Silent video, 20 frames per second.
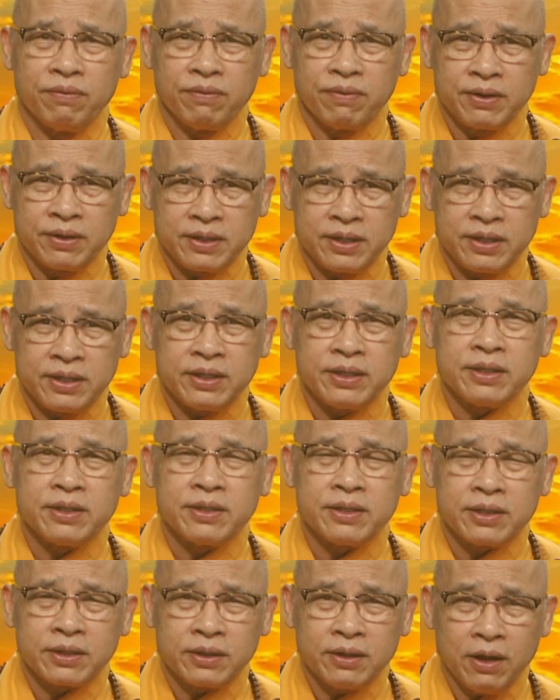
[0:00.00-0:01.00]
vì
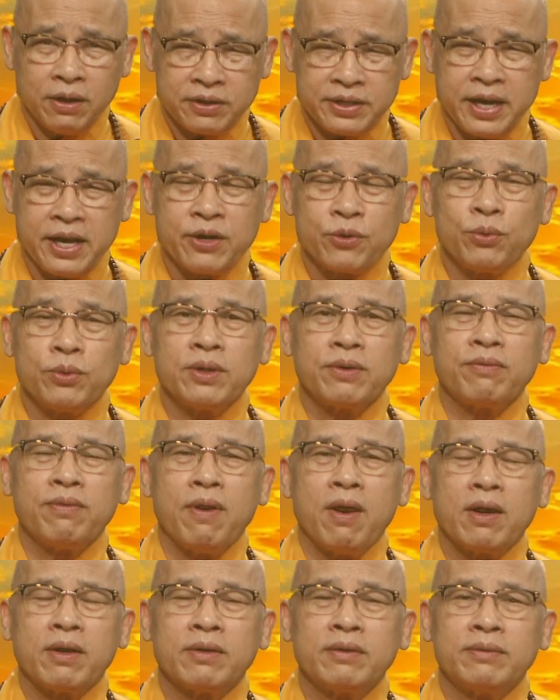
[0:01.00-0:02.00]
những lời dạy của đức
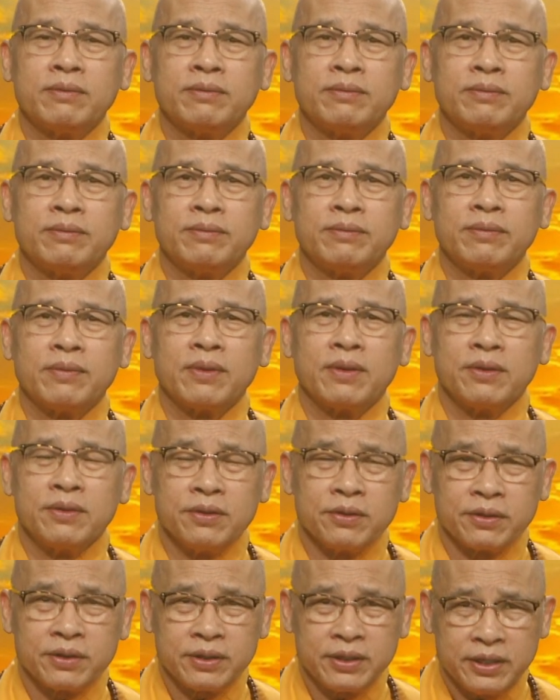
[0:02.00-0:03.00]
phật
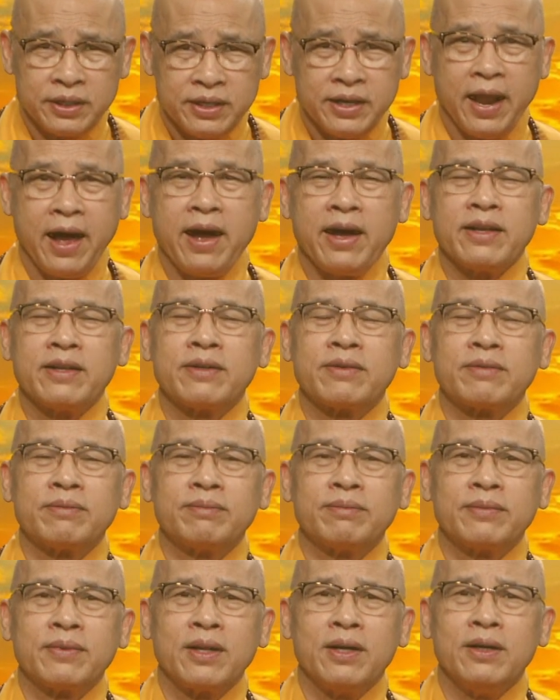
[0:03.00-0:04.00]
được ghi lại
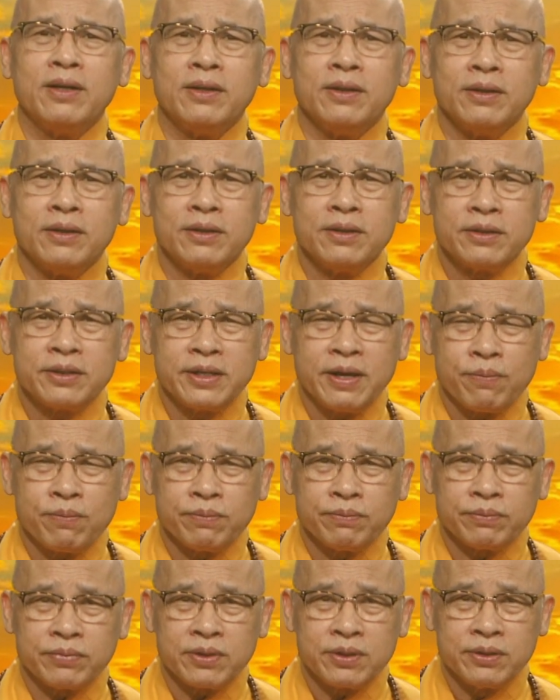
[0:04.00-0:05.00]
ở
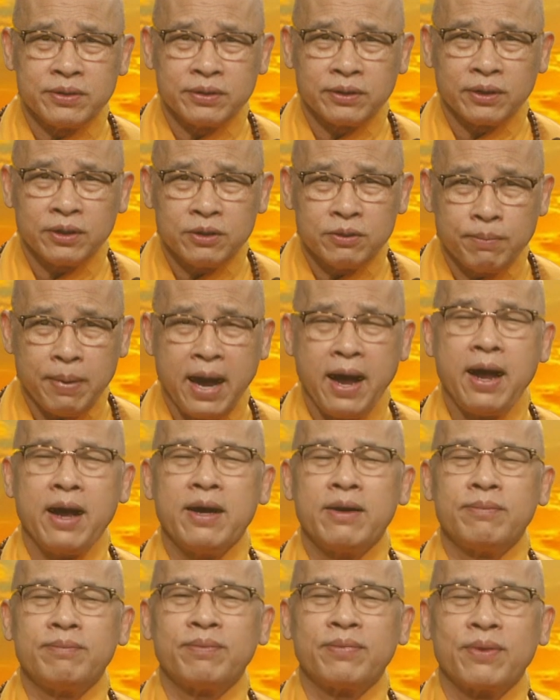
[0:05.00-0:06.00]
trong chương thứ ba
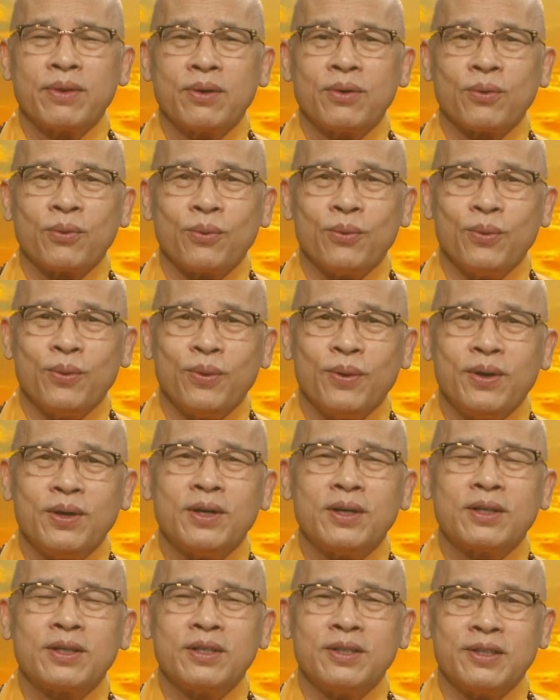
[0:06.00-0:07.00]

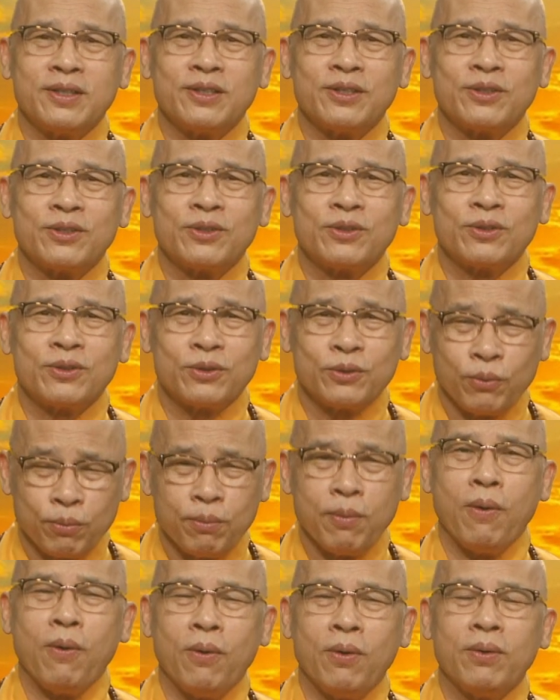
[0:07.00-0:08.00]
của kinh
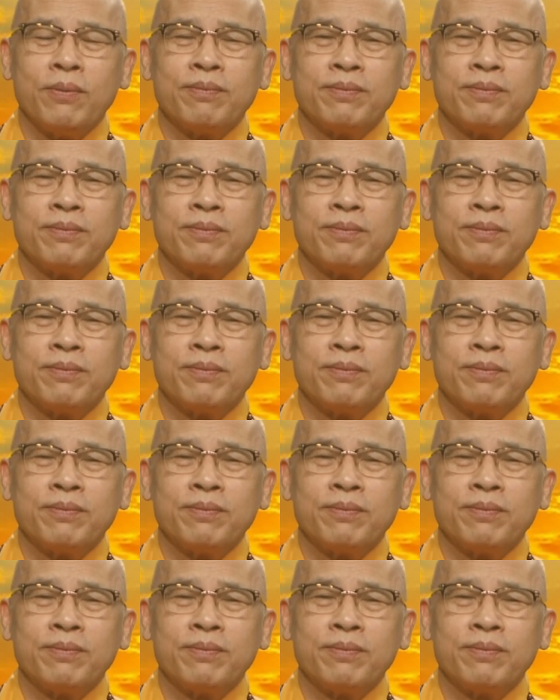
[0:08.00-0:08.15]
trung bộ